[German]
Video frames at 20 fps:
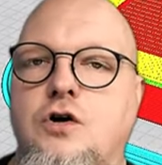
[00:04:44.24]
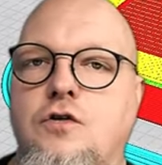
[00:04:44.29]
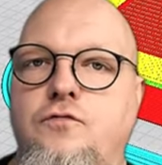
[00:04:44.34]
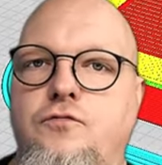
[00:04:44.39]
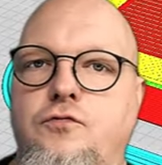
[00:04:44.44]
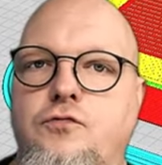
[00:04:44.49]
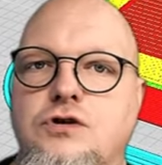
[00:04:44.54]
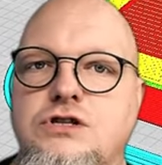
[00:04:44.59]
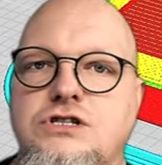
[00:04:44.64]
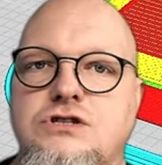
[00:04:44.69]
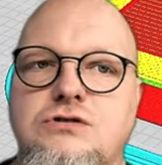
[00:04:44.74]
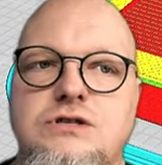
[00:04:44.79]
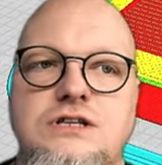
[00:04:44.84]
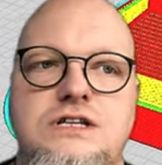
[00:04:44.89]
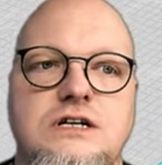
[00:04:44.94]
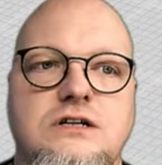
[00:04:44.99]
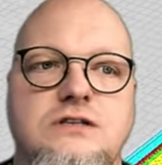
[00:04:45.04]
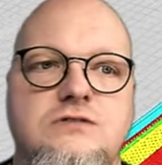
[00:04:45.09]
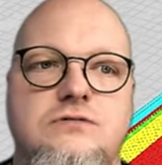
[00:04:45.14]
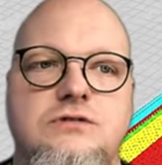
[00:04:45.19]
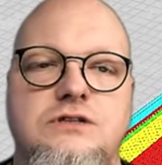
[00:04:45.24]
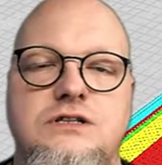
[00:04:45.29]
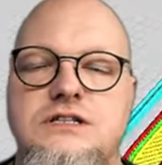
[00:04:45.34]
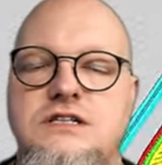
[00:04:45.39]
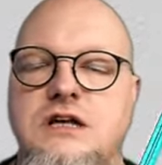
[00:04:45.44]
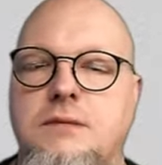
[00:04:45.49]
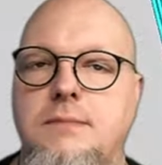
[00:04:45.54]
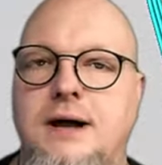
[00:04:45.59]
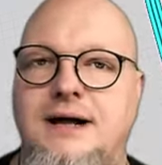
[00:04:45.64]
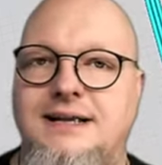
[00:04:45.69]
funktioniert und
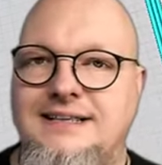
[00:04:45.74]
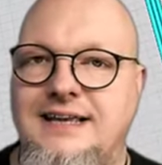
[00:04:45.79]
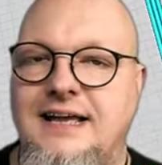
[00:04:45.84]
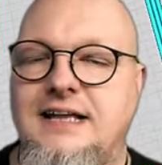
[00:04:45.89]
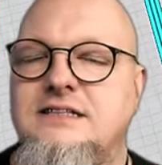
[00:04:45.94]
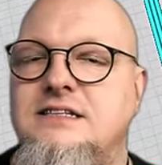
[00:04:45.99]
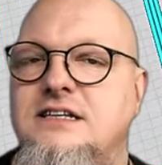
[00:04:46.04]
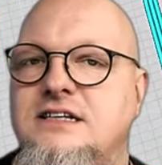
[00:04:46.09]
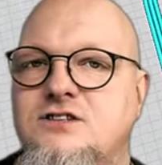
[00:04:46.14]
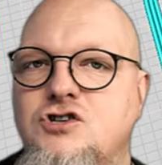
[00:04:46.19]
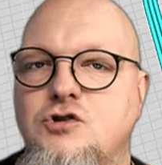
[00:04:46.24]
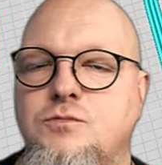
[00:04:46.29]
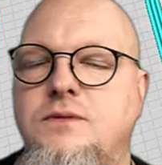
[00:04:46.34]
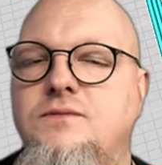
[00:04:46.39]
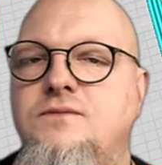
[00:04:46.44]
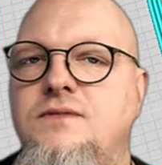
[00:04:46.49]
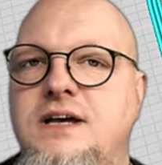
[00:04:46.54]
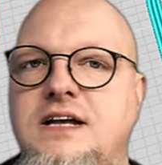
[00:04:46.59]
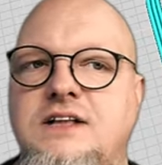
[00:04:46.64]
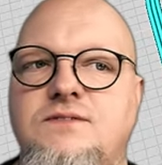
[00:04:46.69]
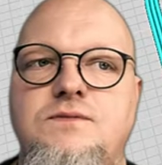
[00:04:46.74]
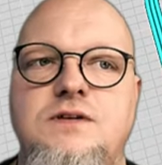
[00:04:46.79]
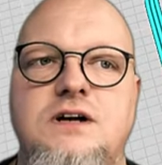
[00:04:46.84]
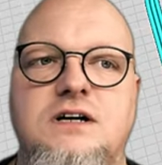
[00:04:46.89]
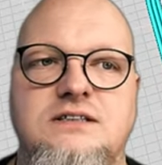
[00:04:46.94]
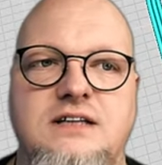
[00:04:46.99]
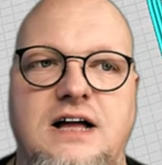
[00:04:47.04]
dieser Magnet sich so bewegt, wie er